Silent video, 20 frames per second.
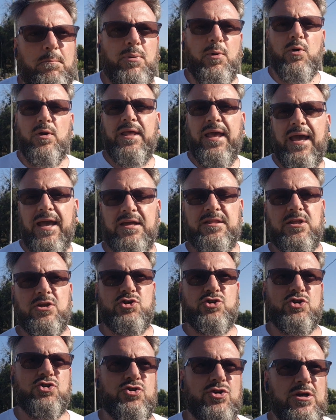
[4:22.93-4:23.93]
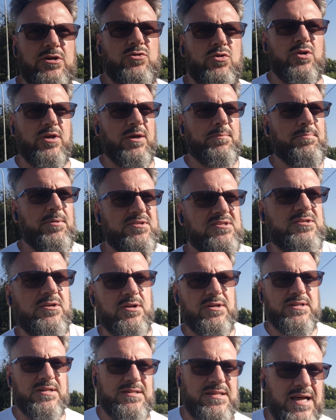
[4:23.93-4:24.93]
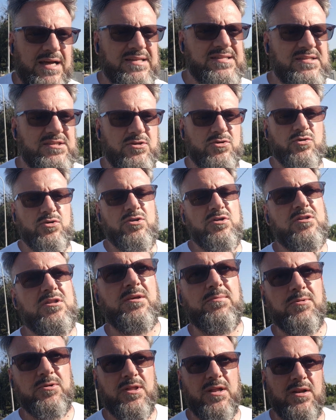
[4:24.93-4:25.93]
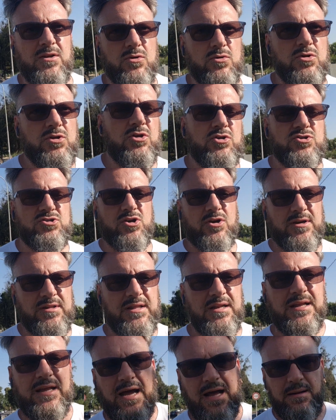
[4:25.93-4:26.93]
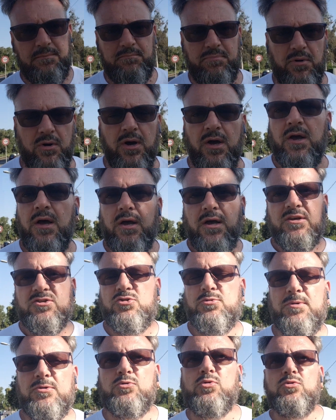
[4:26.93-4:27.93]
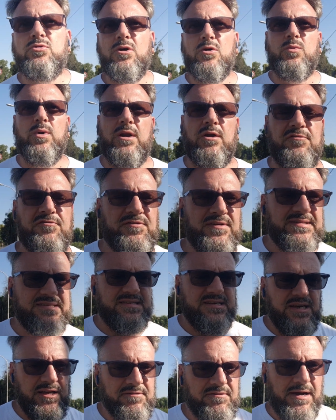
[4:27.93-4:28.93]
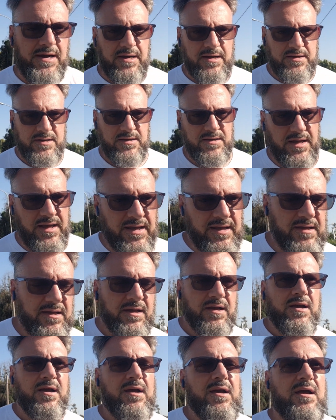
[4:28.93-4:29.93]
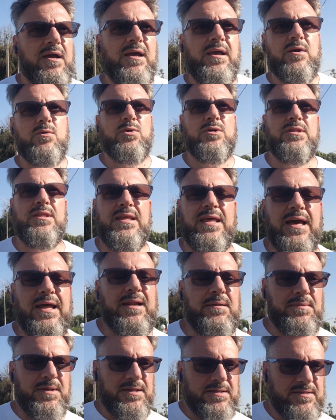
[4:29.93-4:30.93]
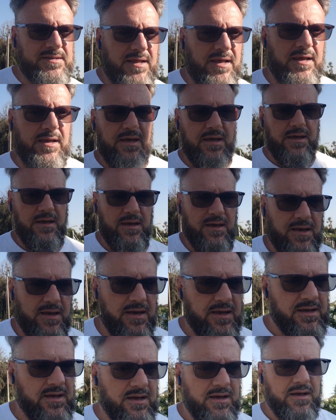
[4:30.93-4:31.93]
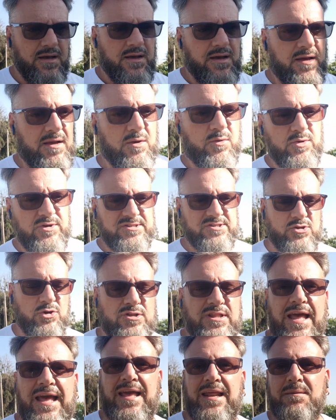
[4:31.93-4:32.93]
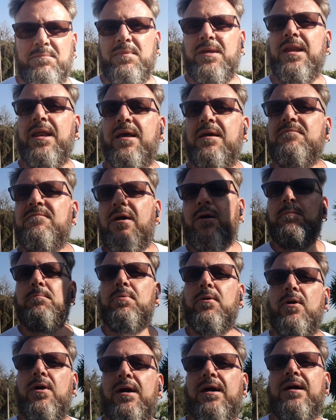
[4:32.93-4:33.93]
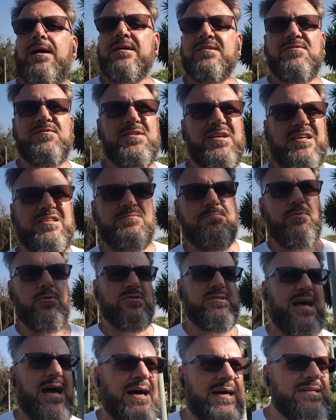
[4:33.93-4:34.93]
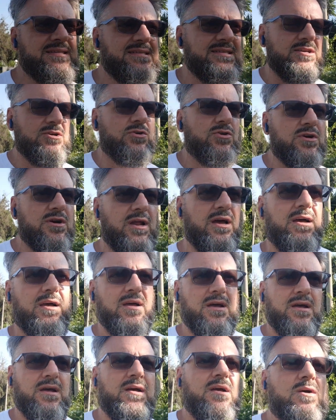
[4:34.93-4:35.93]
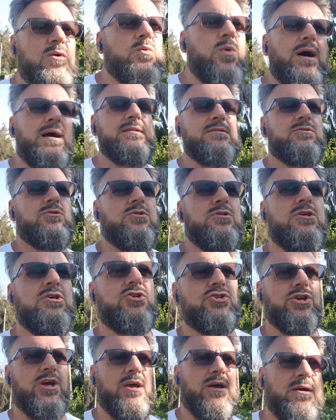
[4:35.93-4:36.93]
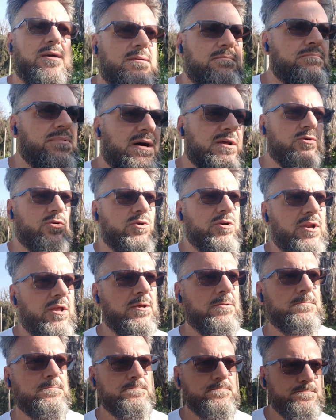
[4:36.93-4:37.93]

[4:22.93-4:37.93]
poliedrici, giocatori che possano adattarsi in ogni, de, in ogni zona del campo, soprattutto in quella offensiva. Eh? E quindi chiaramente questo termine va un po' a, a sposarsi con quanto dice Baroni